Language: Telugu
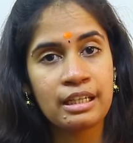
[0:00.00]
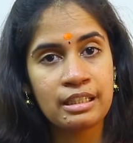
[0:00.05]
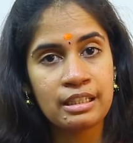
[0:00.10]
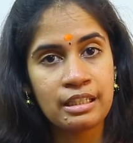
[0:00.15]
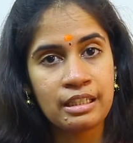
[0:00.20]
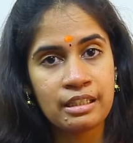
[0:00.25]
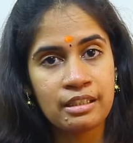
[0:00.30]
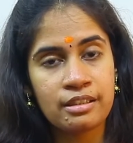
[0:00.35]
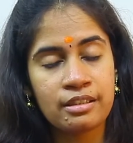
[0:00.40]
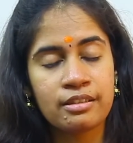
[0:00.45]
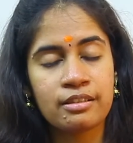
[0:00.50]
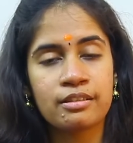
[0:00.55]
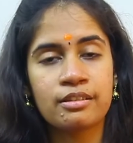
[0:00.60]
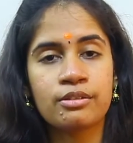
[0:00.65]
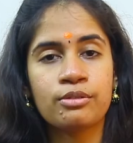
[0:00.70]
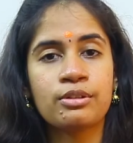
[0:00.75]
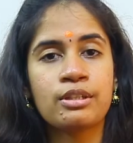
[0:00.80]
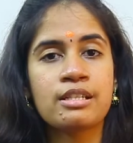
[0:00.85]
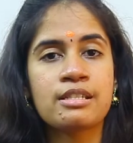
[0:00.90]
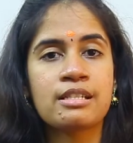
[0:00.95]
హెడ్ఏక్
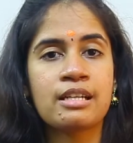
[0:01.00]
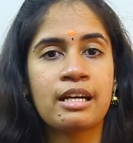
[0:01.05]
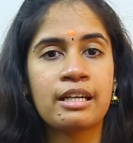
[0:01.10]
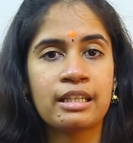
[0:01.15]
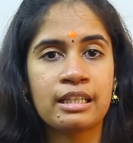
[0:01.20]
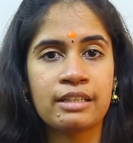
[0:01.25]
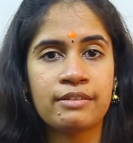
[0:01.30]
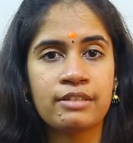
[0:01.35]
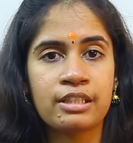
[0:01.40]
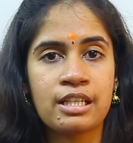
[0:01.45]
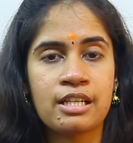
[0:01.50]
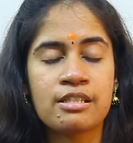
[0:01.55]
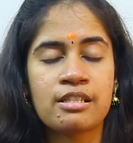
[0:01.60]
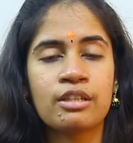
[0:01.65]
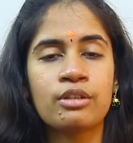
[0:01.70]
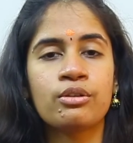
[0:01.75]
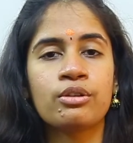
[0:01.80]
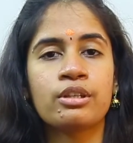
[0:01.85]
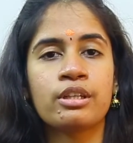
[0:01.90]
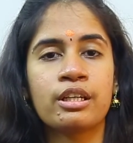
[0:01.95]
కూడా స్టార్ట్ అయ్యే
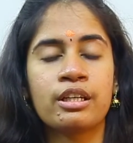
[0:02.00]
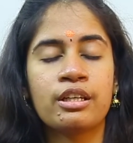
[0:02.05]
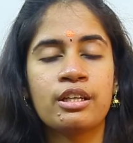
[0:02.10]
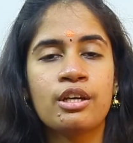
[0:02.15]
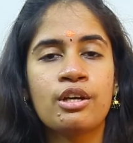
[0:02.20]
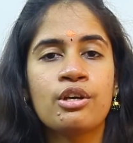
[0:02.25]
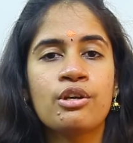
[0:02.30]
అవకాశాలు ఉంటాయి